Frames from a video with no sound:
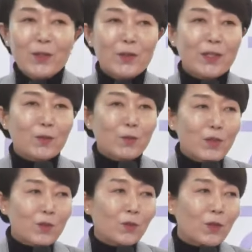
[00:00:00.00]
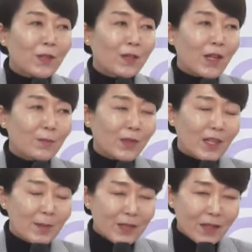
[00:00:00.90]
우리 국민주권당과 함께
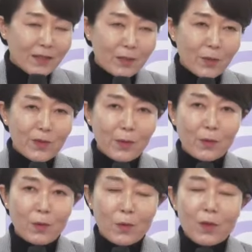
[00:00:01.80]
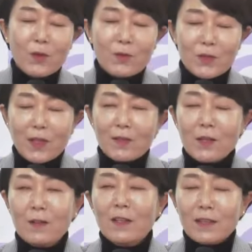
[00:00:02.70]
힘차게 손잡고
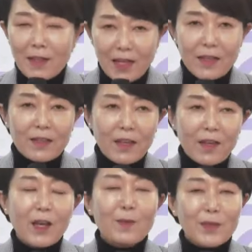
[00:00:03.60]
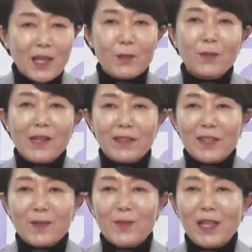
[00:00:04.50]
윤석열 탄핵에 함께 하도록
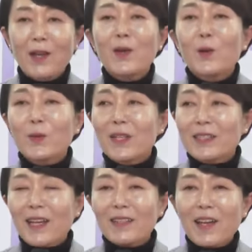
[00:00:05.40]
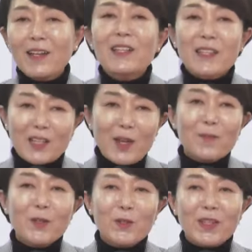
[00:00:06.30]
하겠습니다. 오늘 창당 다시
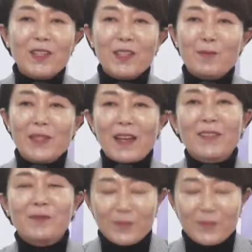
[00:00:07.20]
한번 축하드립니다.